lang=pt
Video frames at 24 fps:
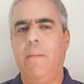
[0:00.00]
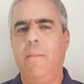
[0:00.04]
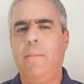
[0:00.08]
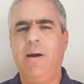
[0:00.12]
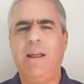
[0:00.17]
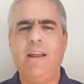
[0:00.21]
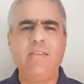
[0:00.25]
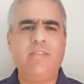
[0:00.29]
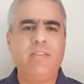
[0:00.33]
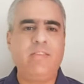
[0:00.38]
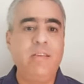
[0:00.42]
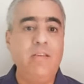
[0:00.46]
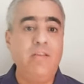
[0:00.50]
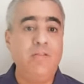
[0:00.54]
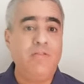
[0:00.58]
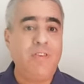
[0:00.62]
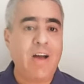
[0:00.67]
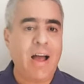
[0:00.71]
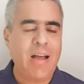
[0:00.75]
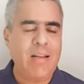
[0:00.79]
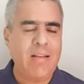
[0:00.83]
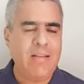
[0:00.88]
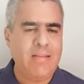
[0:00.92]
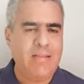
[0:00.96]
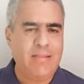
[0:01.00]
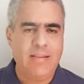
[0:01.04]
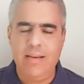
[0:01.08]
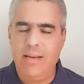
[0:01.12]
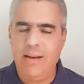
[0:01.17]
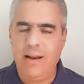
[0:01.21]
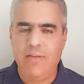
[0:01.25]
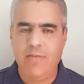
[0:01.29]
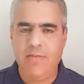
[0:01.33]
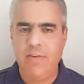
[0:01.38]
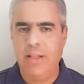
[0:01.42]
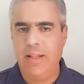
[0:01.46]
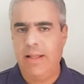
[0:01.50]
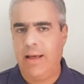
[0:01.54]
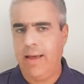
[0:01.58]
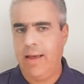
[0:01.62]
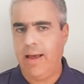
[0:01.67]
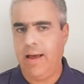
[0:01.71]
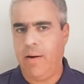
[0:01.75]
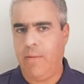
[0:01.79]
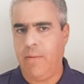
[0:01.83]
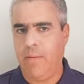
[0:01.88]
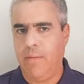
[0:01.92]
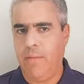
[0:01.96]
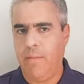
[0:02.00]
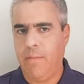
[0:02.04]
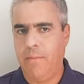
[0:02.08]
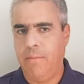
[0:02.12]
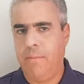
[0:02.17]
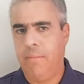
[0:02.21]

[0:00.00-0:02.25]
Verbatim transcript: parece invadir a vida real.